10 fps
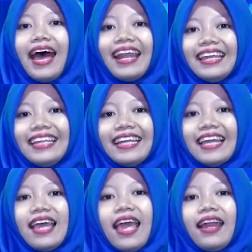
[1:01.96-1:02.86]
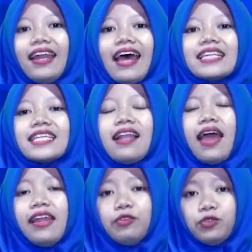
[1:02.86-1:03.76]
hari ini. Nah,
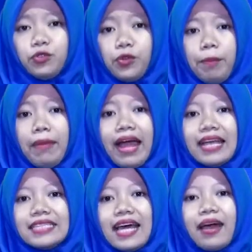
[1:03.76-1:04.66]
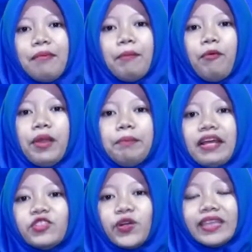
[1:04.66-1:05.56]
selain untuk mengasah kemampuan
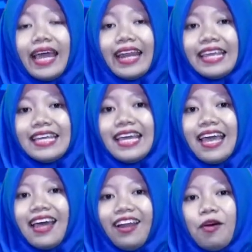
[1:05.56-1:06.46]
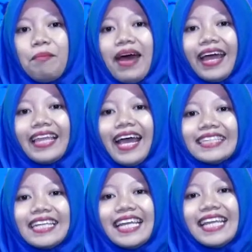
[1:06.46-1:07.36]
prajurit TNI, lomba
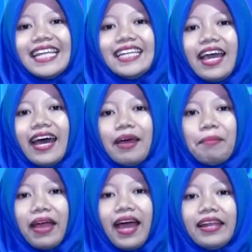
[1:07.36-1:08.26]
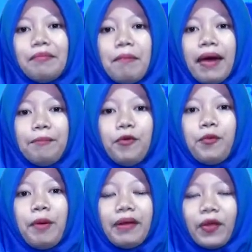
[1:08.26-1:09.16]
ketangkasan ini diharapkan mampu
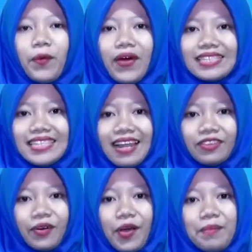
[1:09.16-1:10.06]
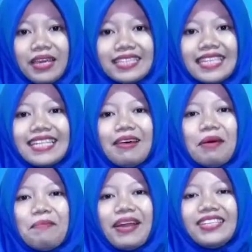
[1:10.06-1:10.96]
memperkuat silaturahmi
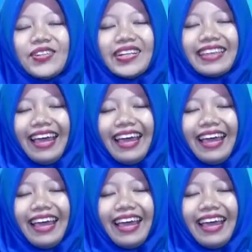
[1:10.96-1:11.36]
sesama prajurit